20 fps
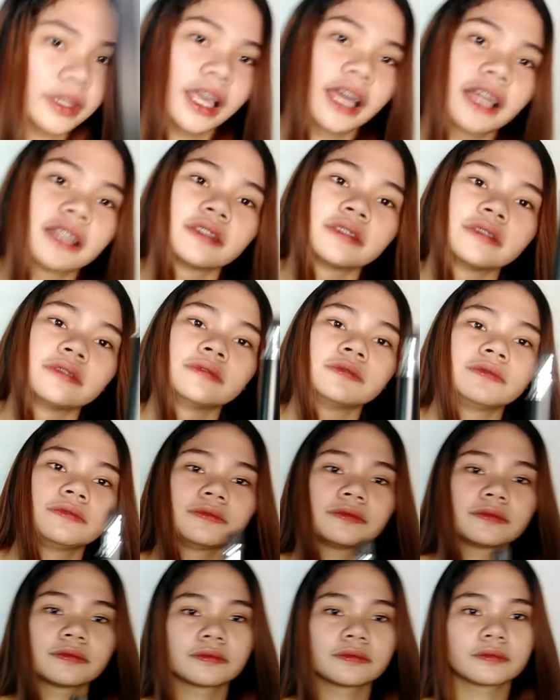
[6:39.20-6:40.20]
Yan.
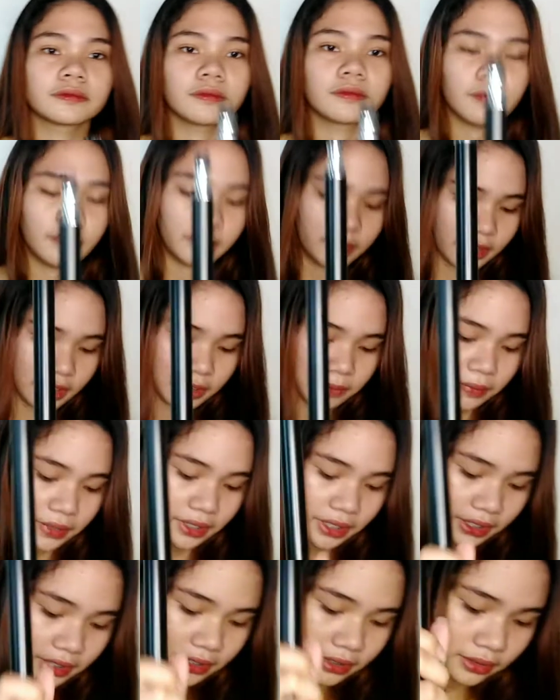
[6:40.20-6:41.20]
Hindi
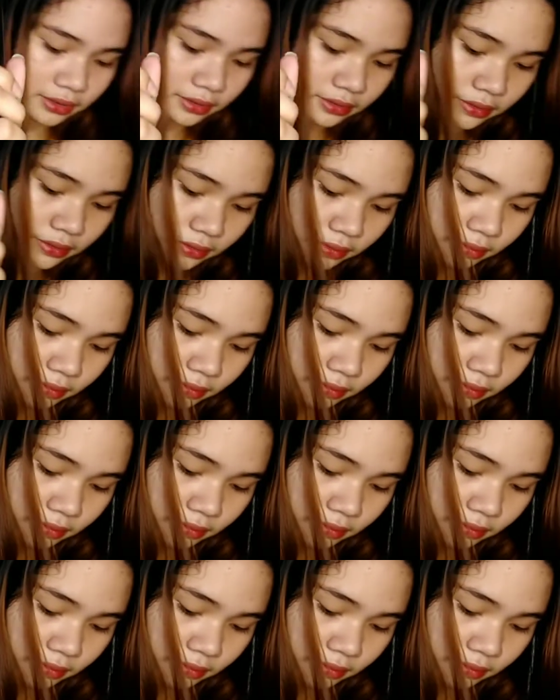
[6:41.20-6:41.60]
pa rin.